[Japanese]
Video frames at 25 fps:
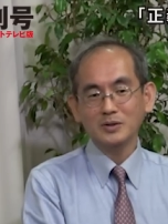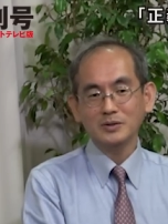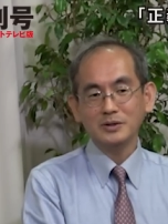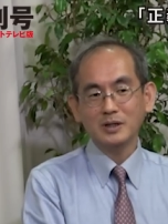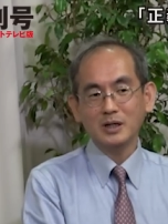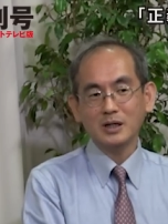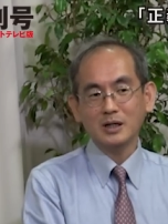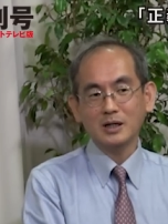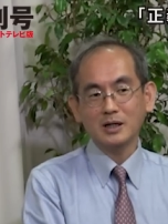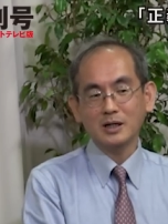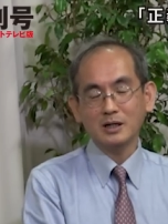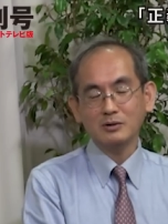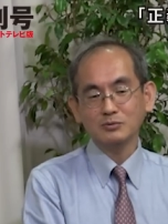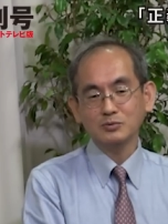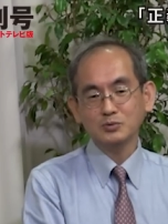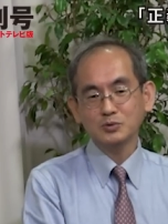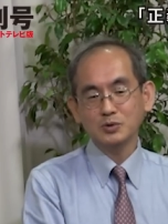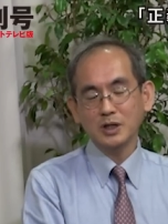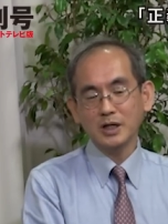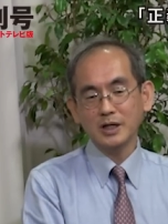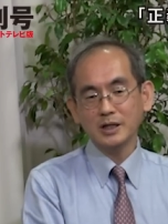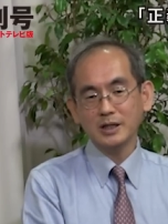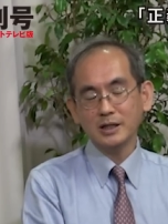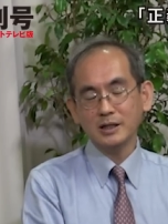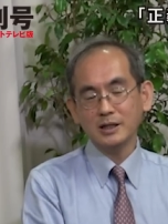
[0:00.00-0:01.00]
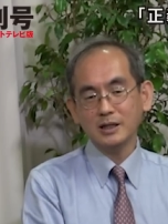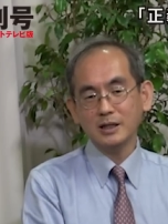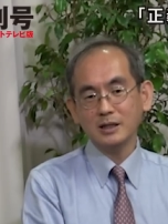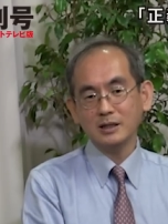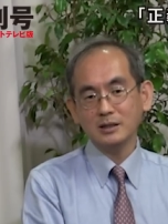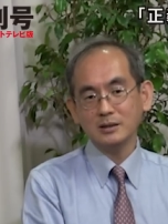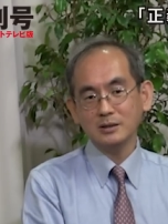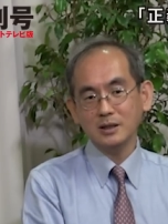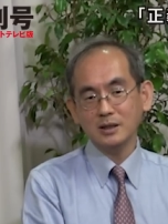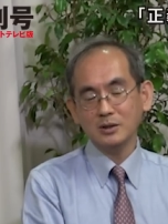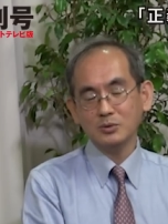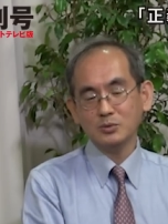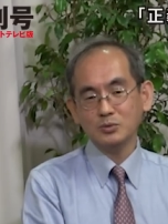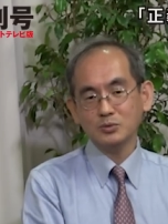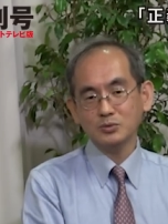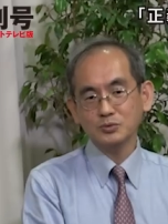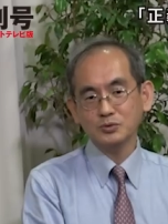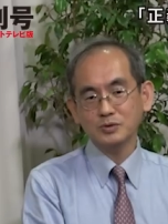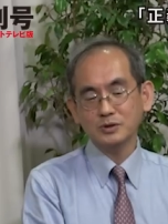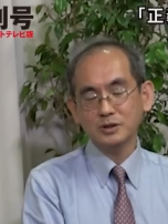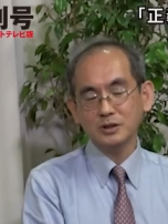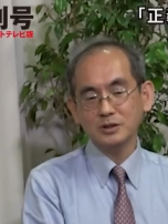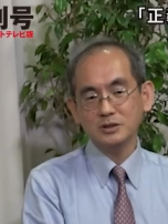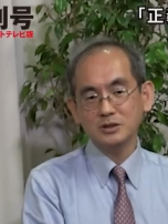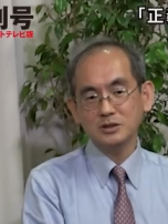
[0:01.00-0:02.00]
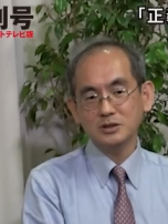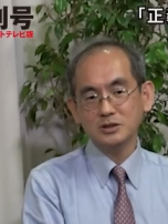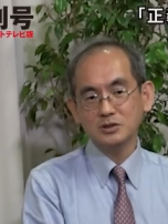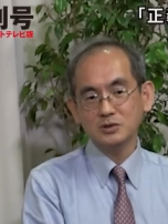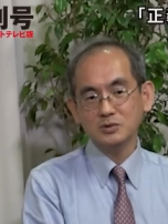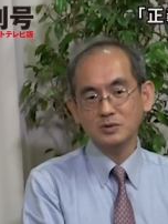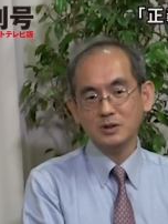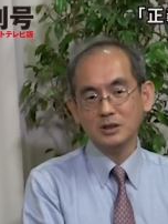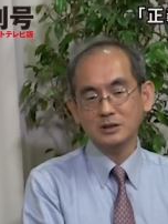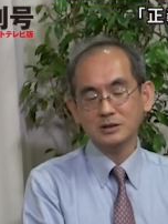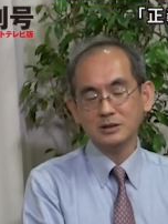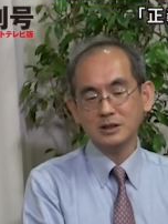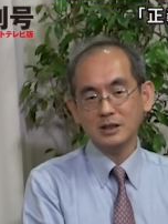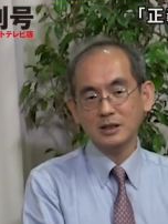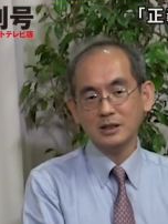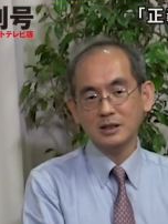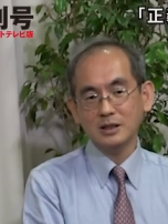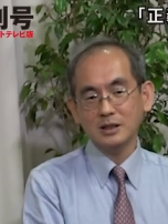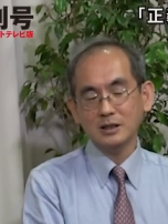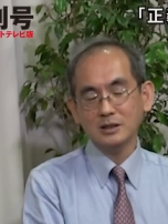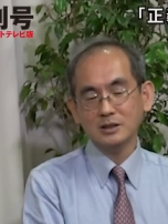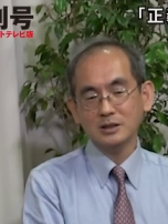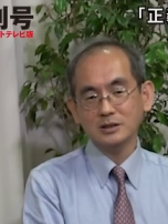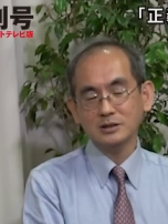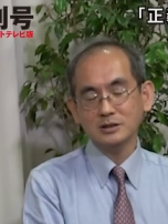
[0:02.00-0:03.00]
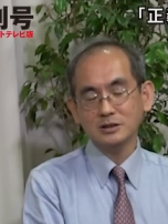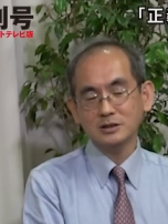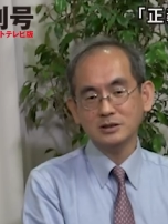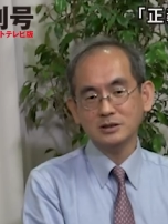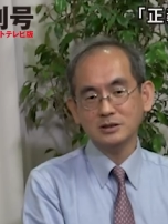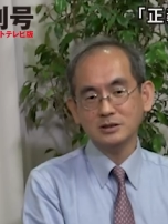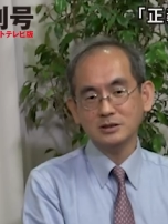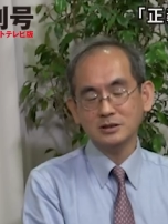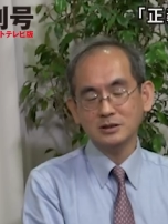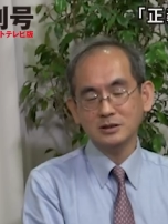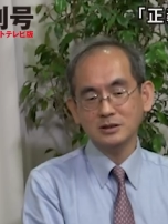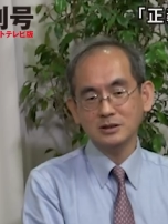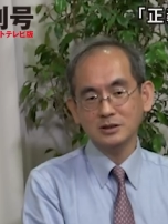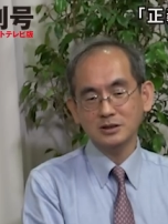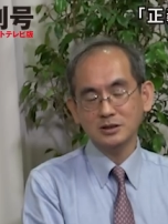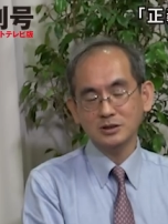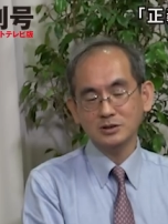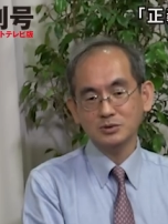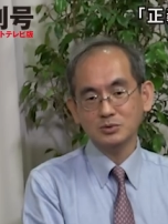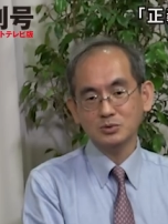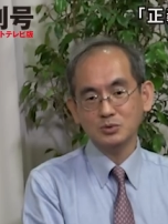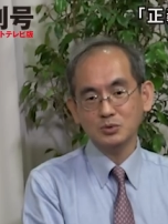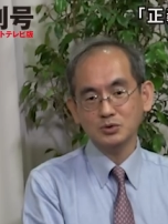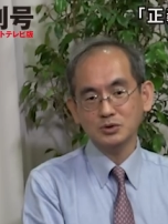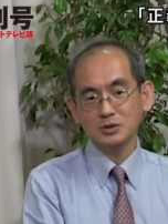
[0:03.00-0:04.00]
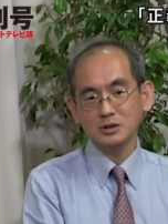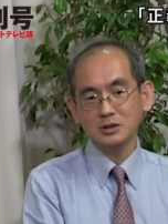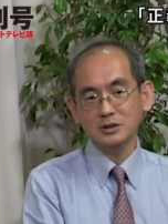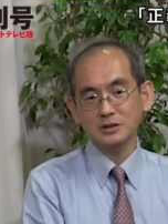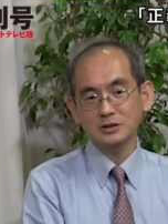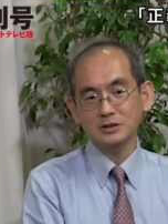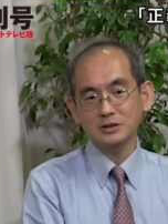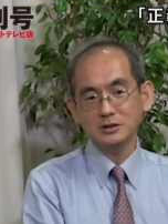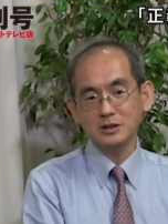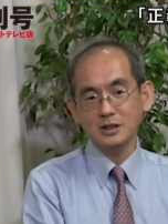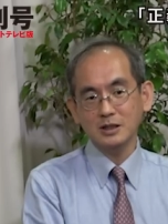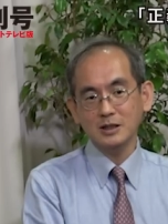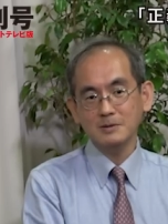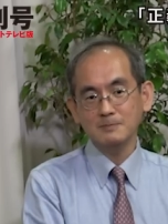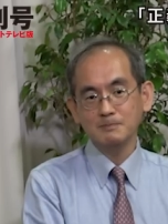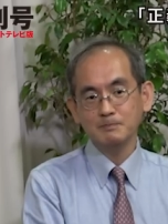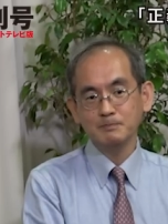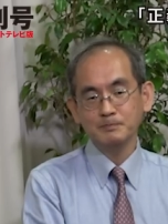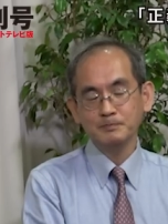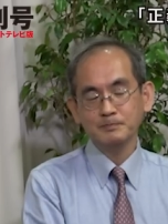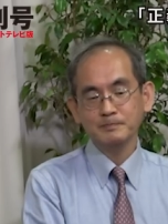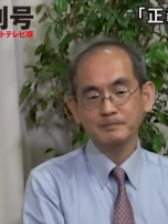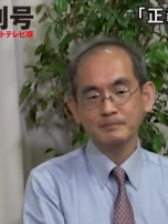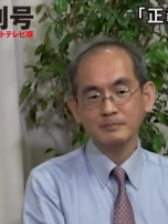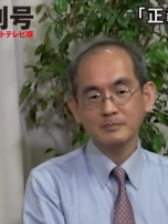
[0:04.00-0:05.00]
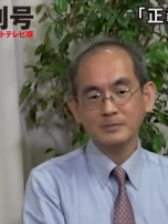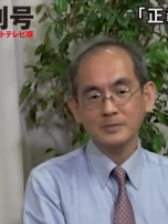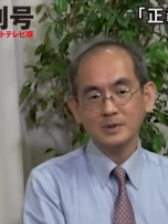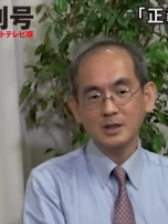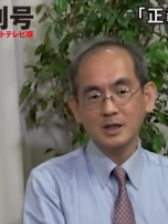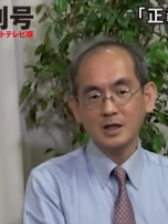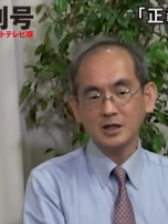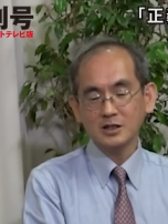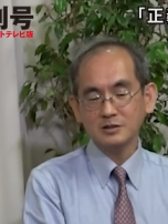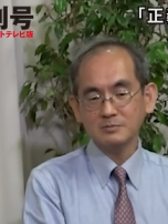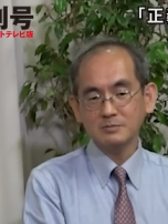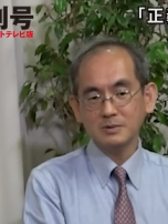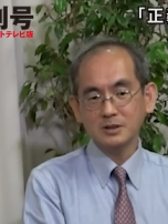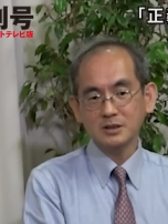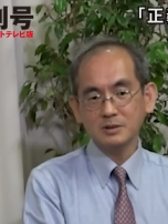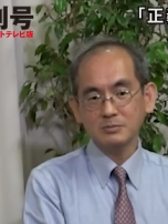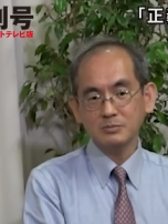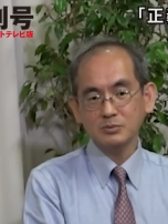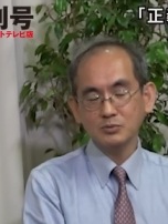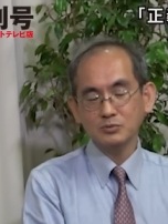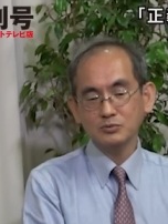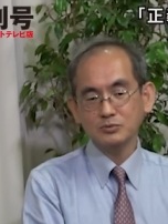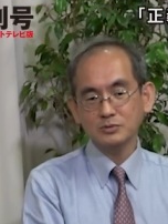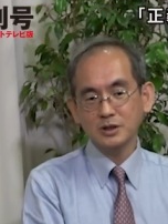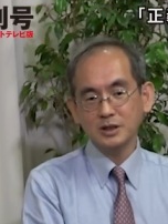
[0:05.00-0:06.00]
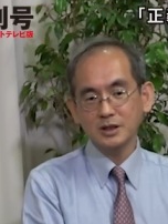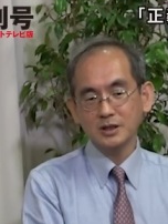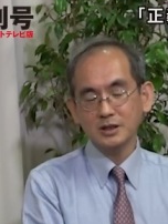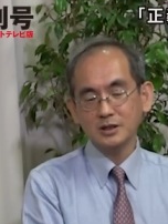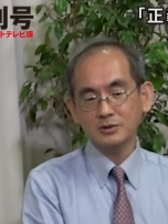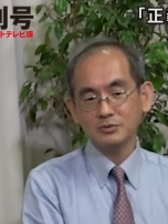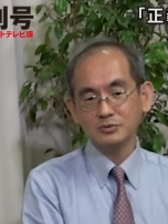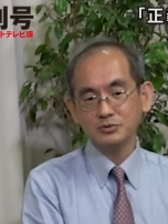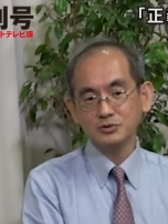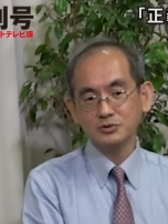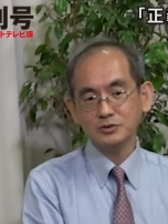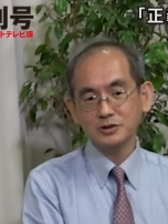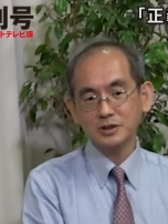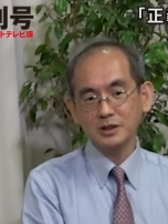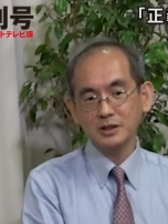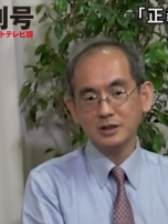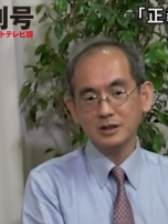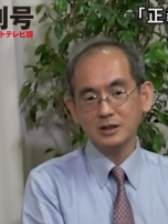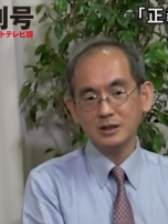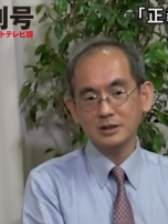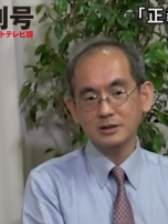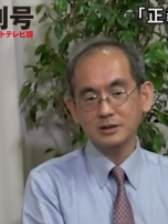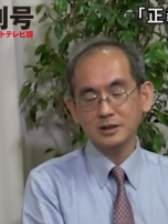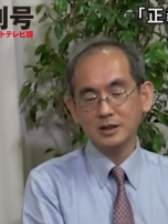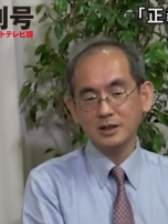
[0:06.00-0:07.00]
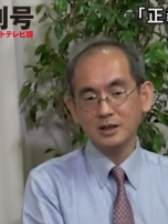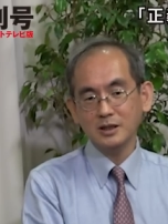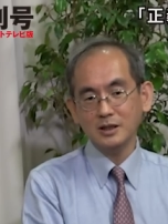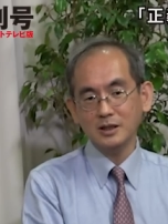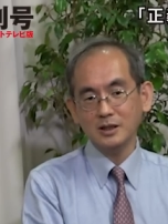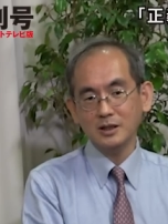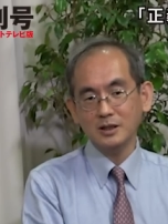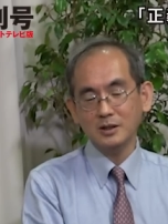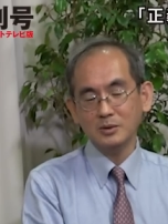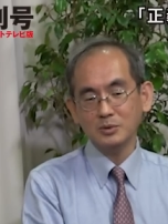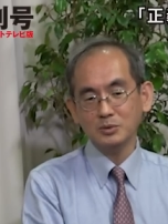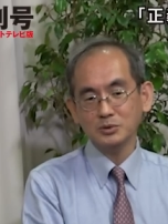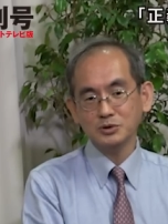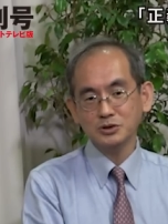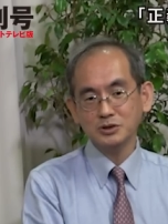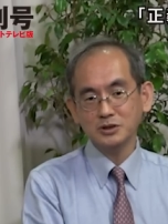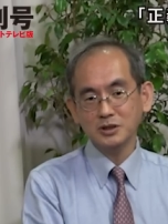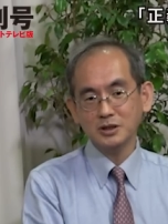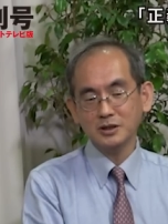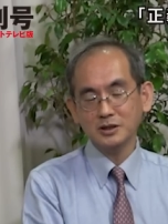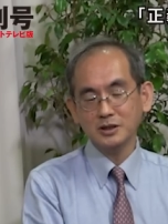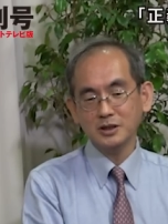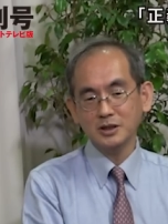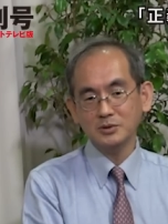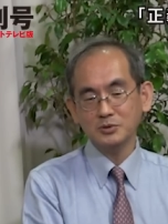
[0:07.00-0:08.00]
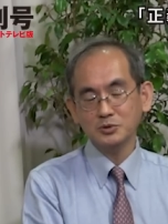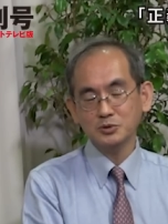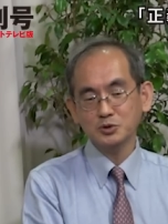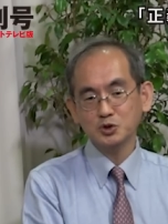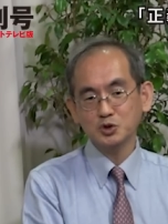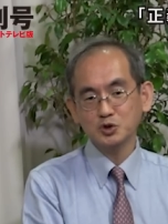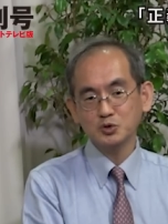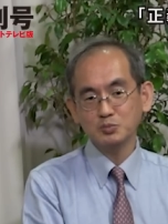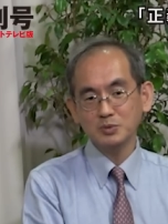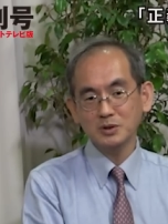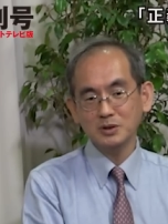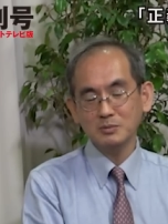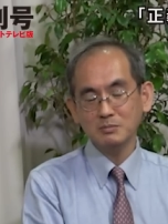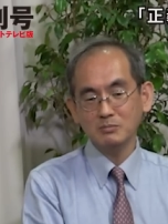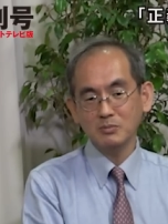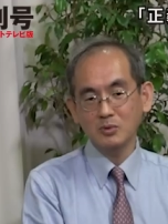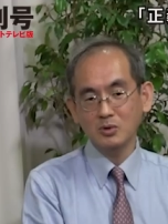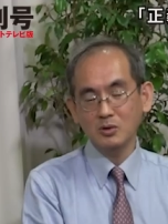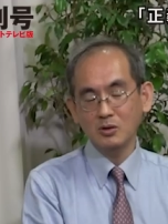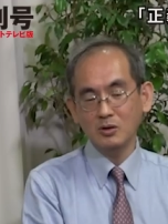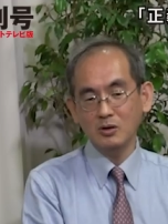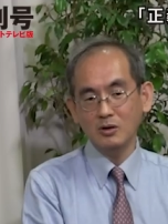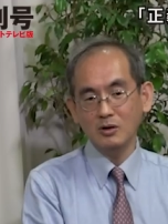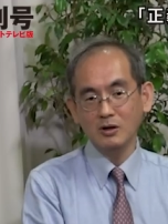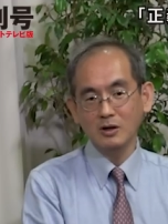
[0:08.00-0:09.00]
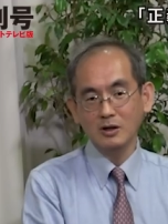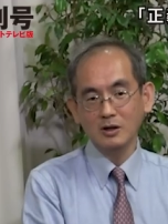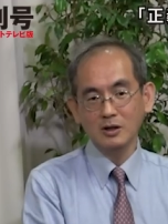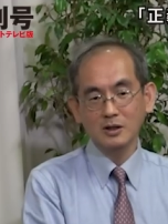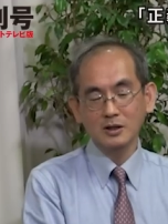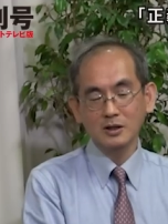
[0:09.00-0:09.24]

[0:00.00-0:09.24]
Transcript: だからウクライナ内で高度な自治を与えられた地区としてですねあくまでもウクライナの主権下でロシア系の住民も